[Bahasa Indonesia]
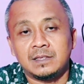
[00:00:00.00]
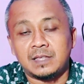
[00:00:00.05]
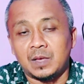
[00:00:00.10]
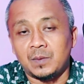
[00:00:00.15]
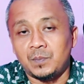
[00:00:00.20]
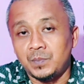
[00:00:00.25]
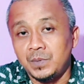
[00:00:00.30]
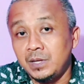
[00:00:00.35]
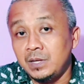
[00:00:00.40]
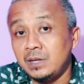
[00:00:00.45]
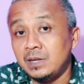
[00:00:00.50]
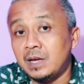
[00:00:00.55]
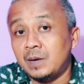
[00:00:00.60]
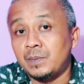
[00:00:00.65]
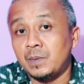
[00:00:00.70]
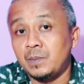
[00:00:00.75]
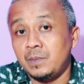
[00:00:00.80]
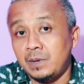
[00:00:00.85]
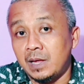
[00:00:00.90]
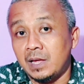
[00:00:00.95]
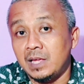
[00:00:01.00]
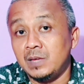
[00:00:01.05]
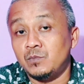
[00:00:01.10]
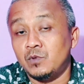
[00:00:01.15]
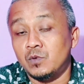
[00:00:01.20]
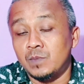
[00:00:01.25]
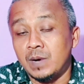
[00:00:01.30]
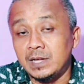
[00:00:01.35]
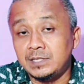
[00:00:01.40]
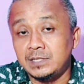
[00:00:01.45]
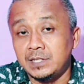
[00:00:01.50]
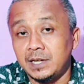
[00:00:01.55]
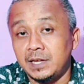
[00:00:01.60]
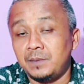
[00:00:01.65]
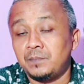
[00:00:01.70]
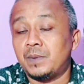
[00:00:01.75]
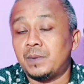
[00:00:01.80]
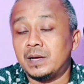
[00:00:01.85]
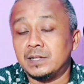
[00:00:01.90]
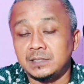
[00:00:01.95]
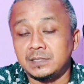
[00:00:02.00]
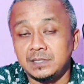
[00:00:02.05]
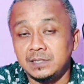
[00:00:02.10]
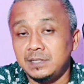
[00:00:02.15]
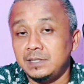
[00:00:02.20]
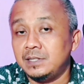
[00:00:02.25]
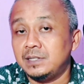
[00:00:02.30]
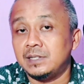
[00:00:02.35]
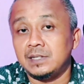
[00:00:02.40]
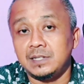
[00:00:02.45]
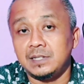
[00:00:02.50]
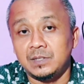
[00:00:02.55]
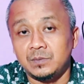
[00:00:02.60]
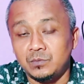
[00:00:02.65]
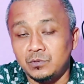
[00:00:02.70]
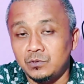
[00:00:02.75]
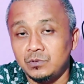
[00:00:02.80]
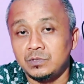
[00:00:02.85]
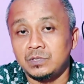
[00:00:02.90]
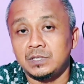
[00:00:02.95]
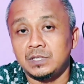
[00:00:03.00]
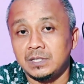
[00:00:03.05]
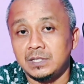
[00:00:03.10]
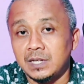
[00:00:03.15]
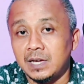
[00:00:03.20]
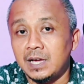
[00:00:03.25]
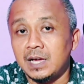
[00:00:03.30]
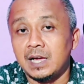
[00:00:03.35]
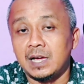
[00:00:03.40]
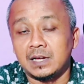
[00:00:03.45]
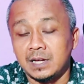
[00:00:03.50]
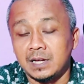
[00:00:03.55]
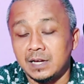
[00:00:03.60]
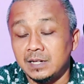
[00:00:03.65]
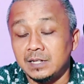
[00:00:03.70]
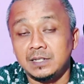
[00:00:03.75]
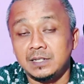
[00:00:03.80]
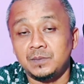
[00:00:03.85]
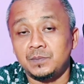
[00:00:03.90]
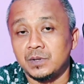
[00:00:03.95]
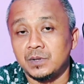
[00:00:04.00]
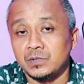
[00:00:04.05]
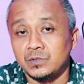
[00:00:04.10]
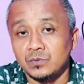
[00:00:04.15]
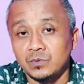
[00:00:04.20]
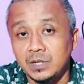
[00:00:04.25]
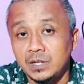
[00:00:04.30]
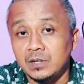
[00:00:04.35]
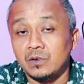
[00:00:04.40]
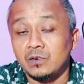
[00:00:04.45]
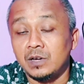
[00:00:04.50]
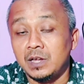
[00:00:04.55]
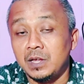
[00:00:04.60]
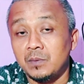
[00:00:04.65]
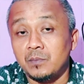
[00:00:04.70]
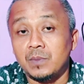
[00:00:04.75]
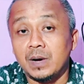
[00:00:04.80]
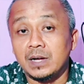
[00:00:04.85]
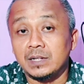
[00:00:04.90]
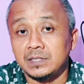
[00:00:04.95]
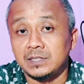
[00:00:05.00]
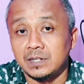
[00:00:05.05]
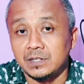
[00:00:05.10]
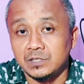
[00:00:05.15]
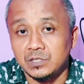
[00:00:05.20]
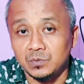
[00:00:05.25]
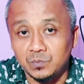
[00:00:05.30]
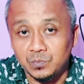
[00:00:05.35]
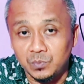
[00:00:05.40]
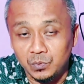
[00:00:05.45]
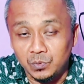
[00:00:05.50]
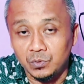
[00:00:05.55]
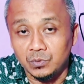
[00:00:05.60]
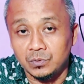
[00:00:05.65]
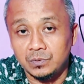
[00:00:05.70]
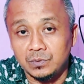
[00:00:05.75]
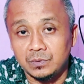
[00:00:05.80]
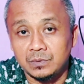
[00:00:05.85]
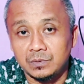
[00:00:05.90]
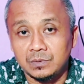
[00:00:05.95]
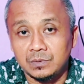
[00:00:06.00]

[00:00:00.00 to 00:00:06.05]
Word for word: Tapi apabila ibu macet, pasti ibu tidak akan dipersulit oleh bank tersebut.